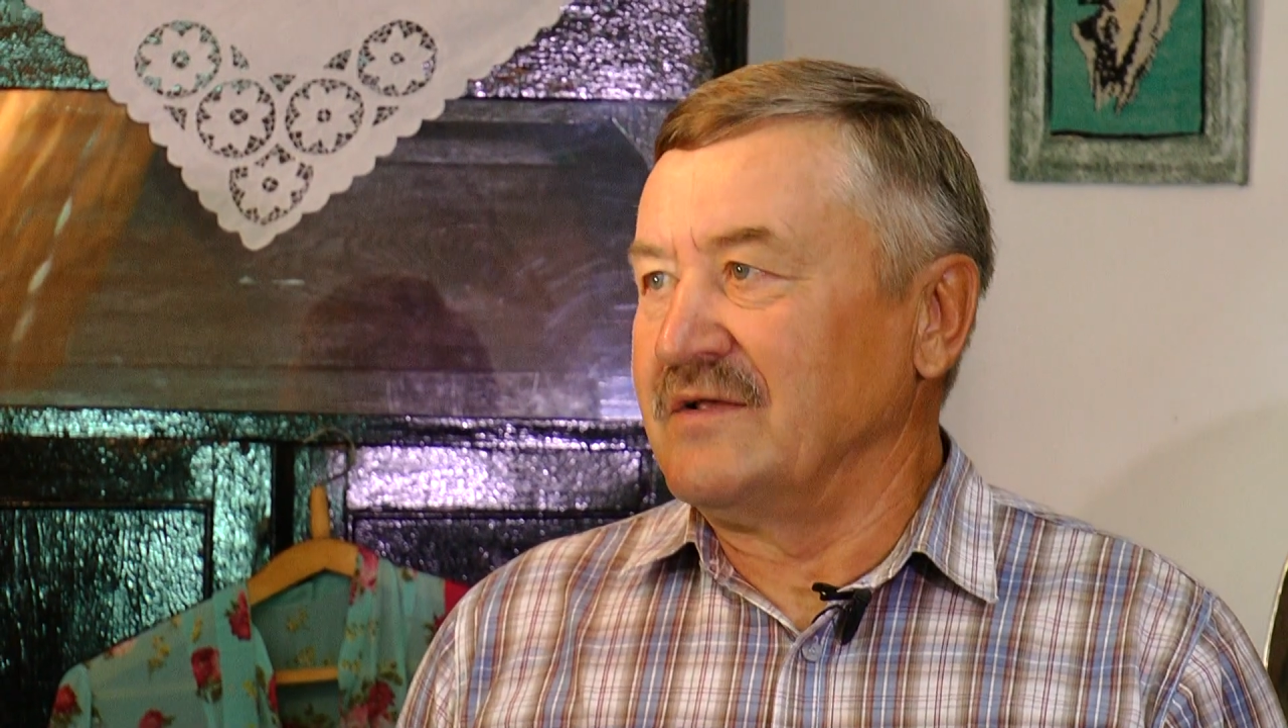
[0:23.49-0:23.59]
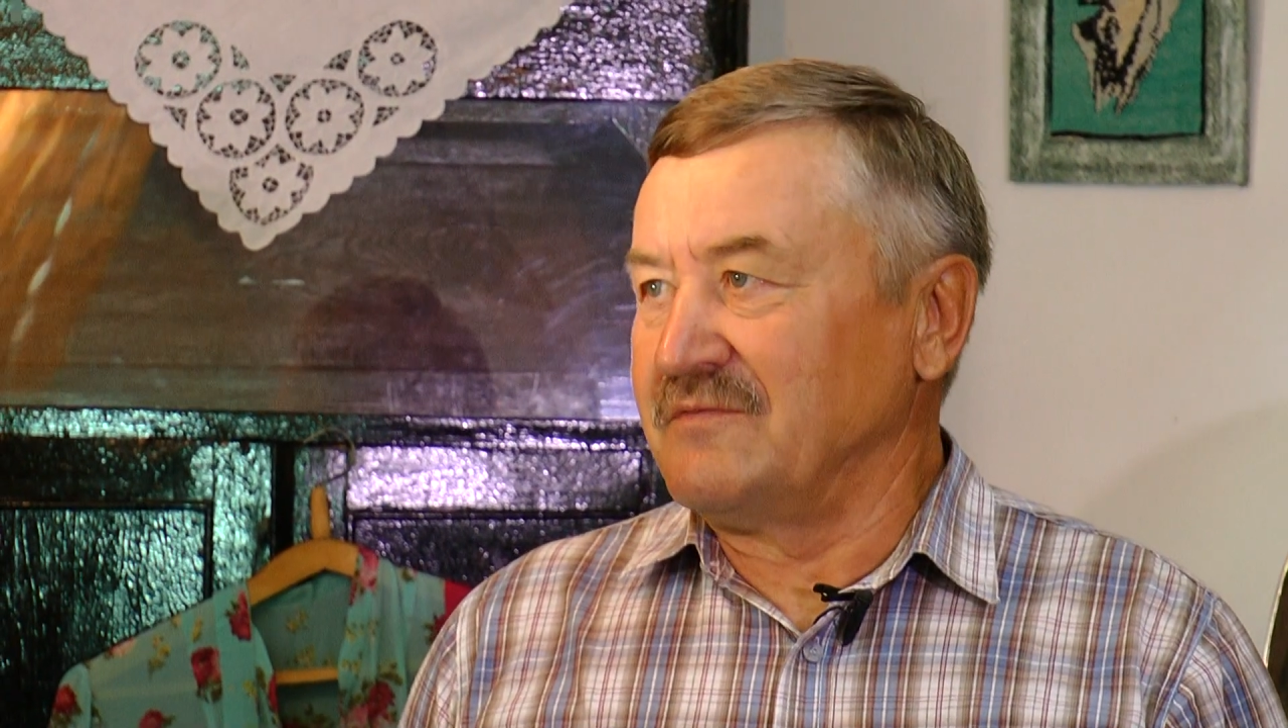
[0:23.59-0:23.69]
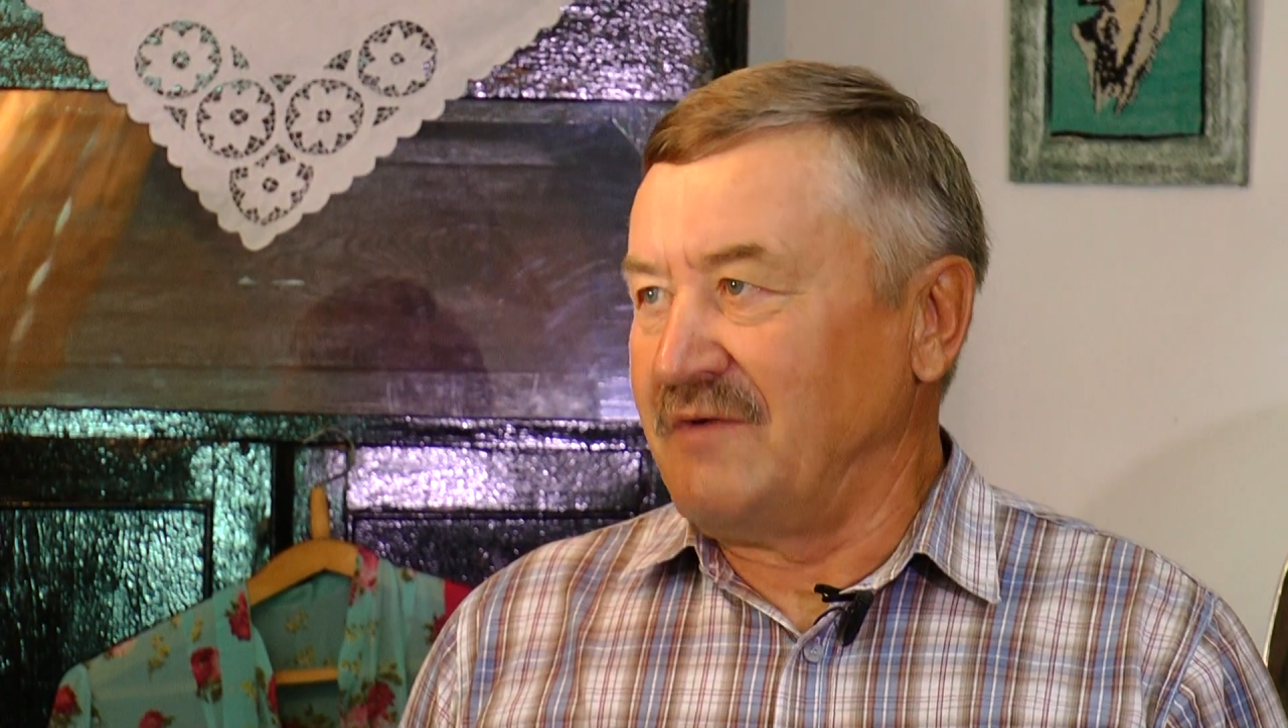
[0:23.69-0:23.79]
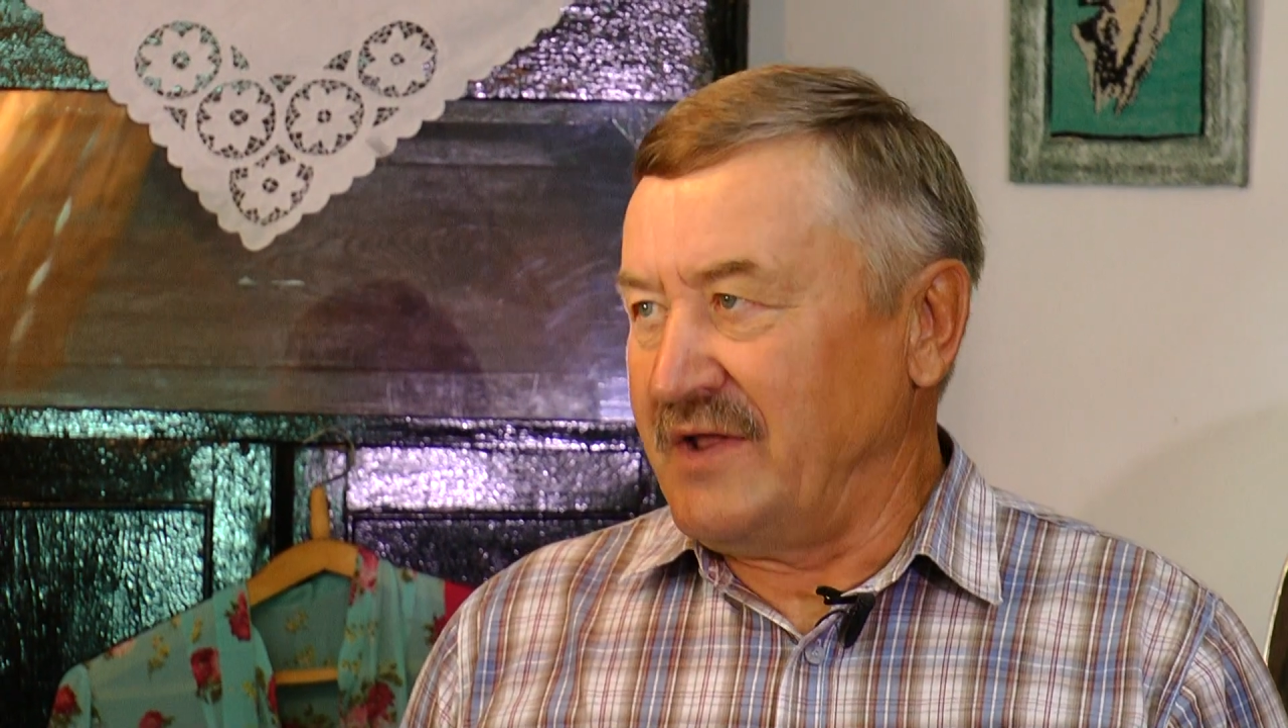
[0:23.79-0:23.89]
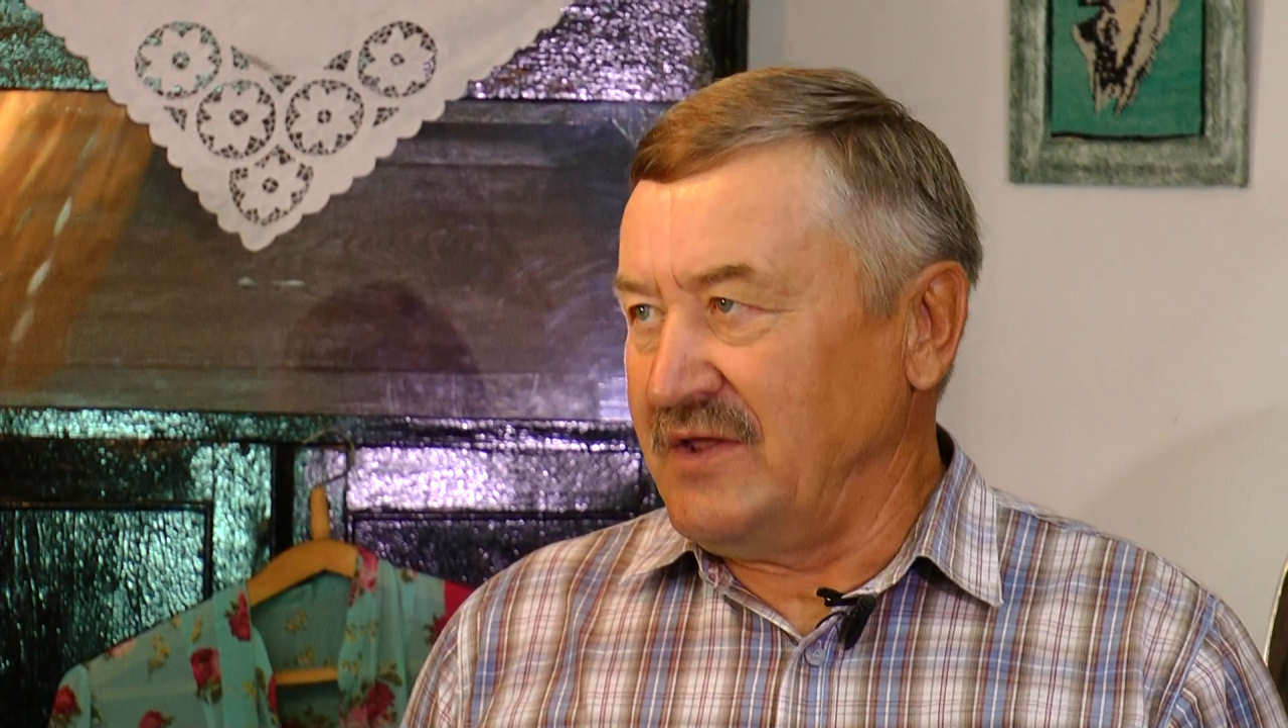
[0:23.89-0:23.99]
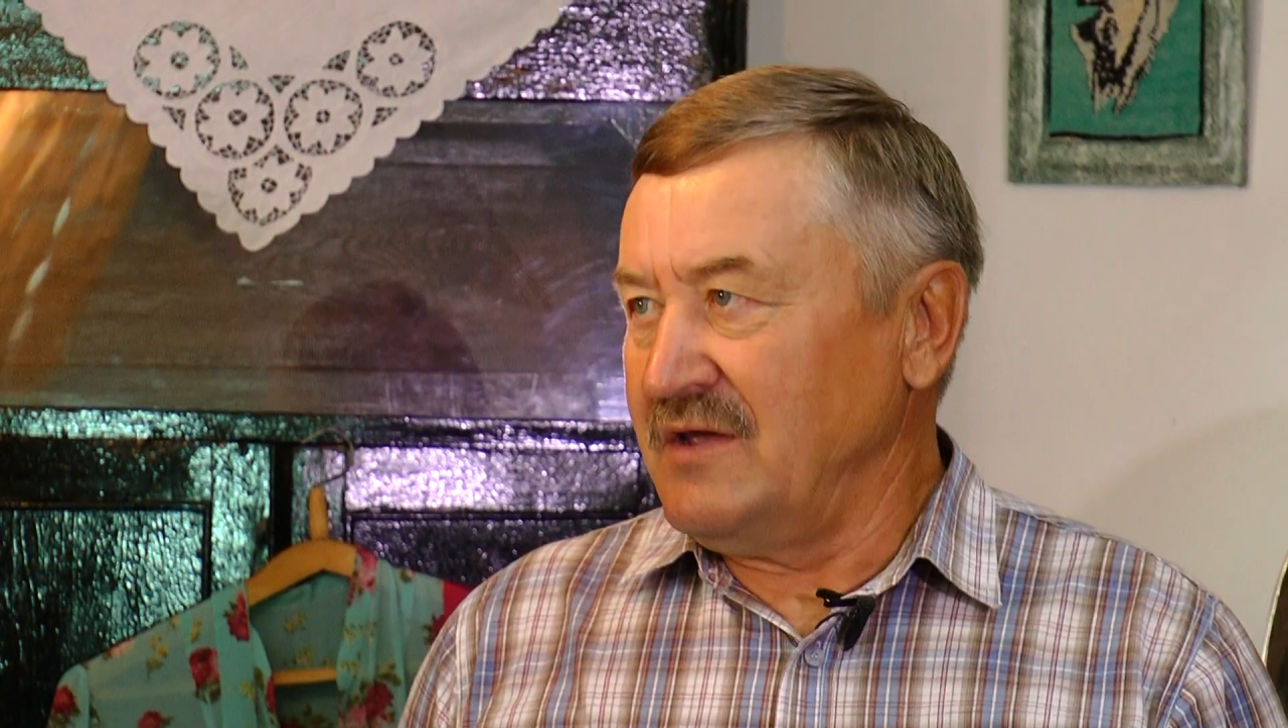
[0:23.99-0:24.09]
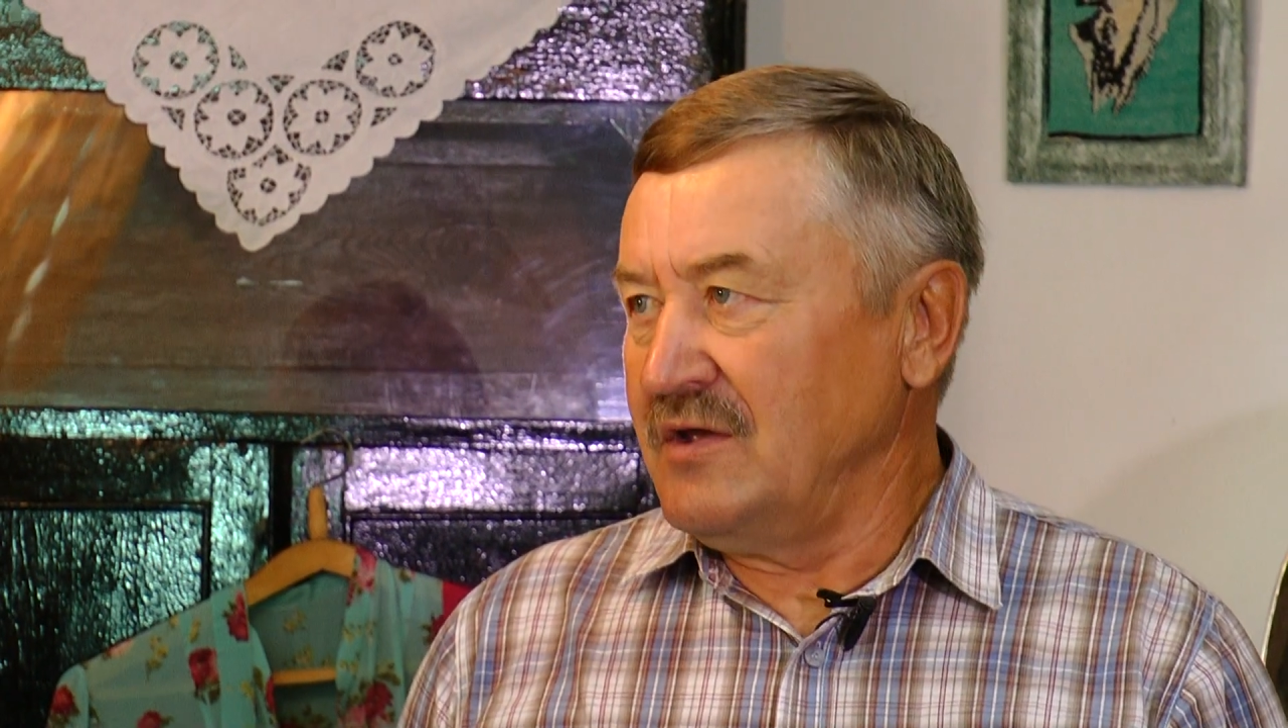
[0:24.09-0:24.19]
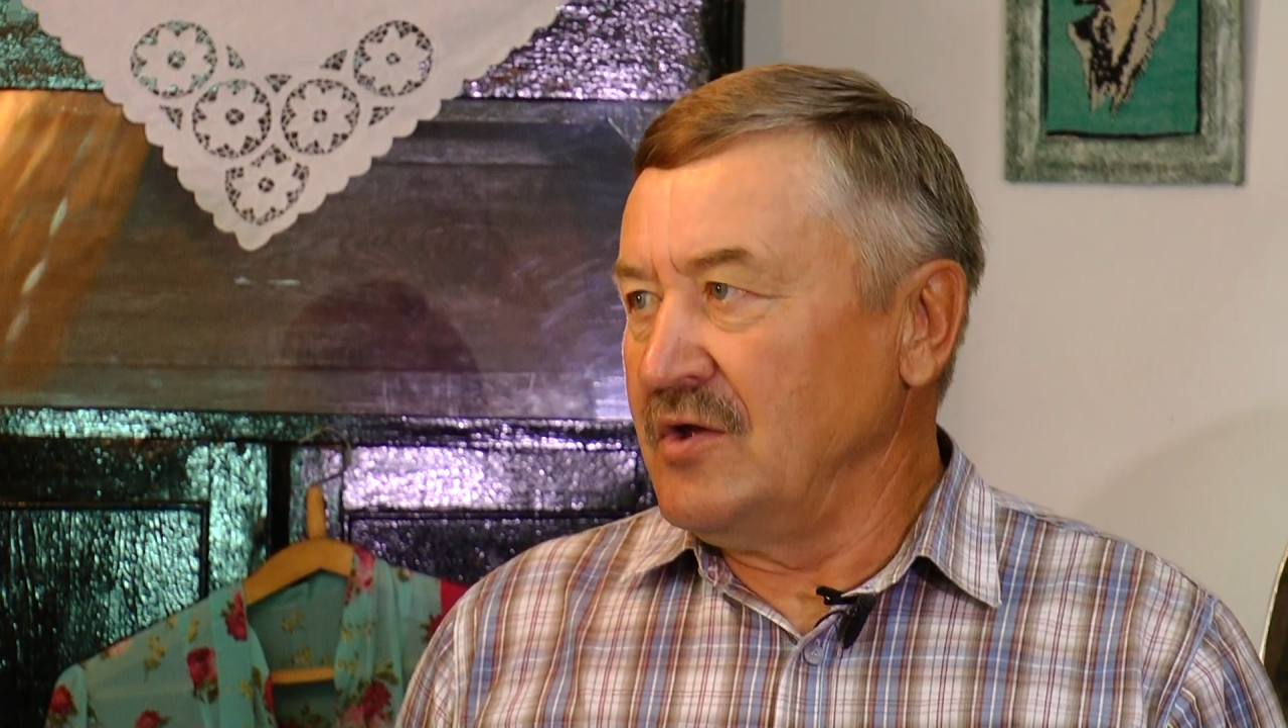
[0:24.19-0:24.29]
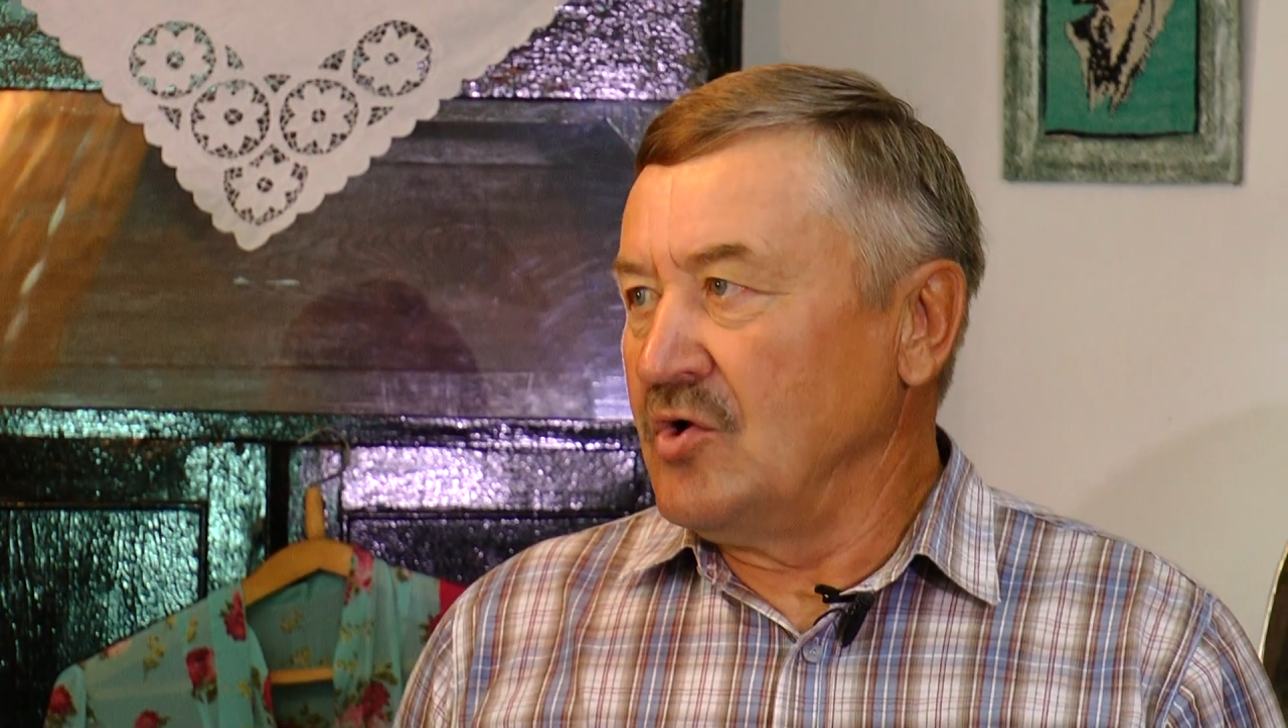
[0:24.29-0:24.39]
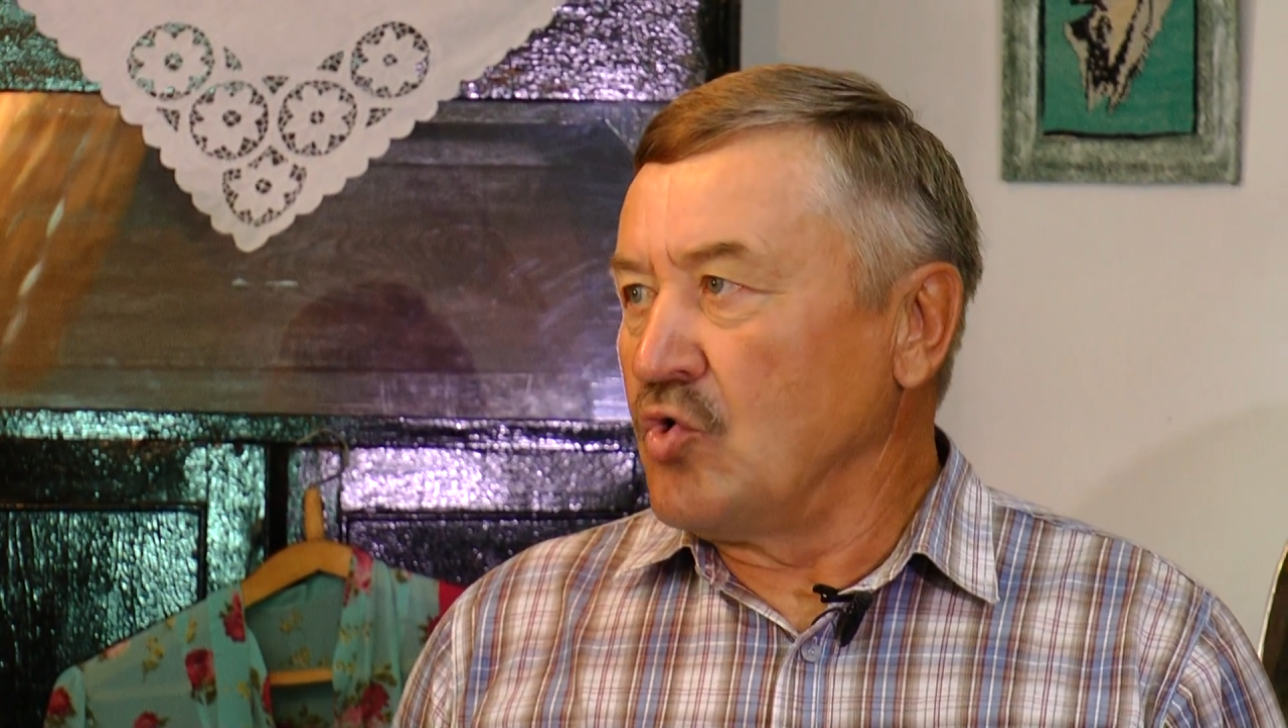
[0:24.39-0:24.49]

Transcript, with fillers: название